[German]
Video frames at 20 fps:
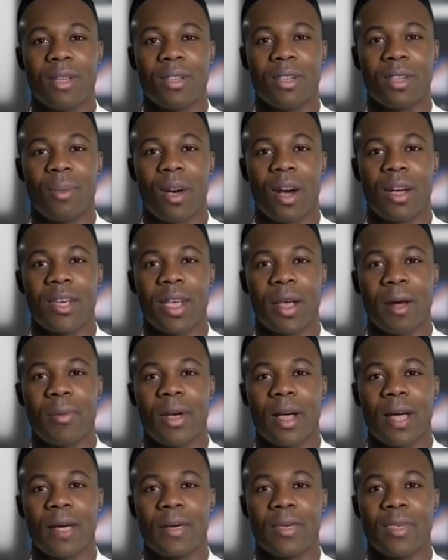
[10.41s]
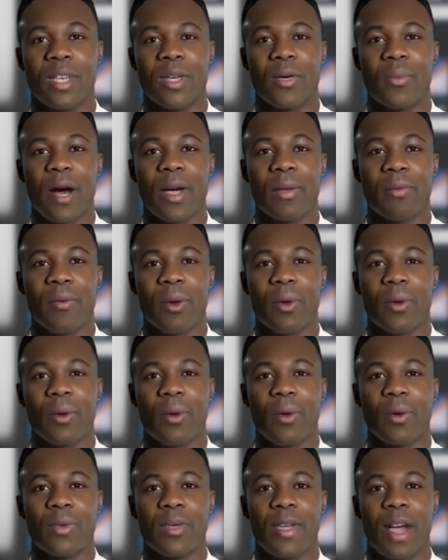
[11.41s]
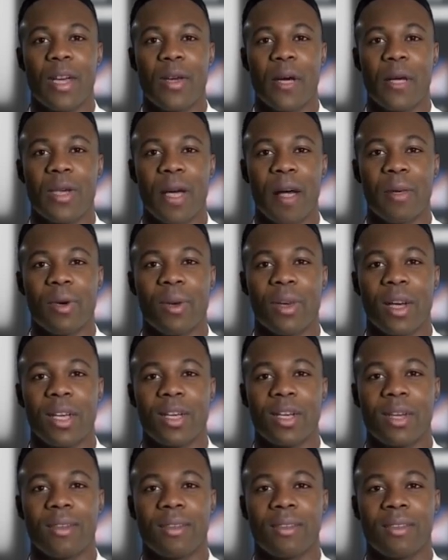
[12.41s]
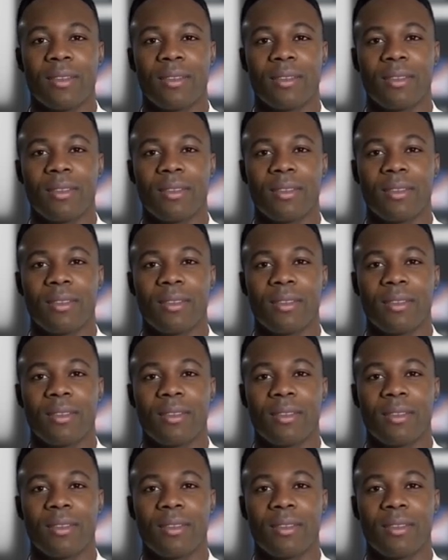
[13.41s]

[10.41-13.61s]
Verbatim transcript: Smart TV, Smartphone und Tablet ermöglichen.